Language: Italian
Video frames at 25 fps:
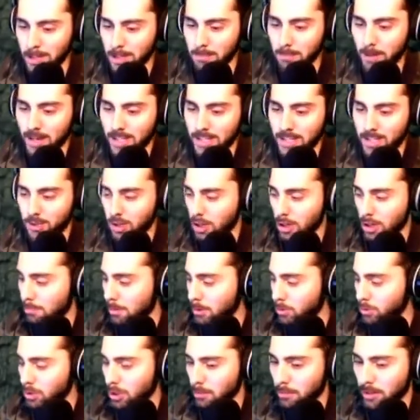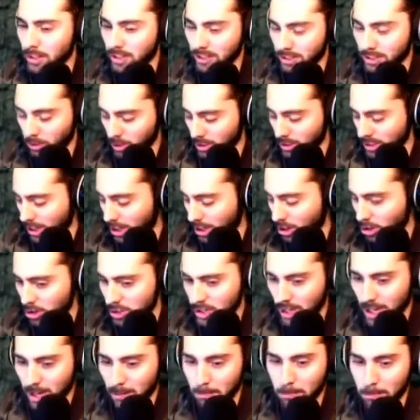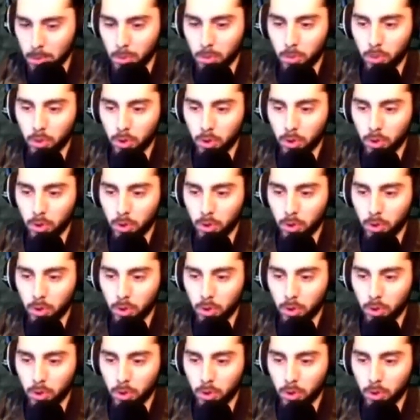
spazio ripetutamente Una delle cose che più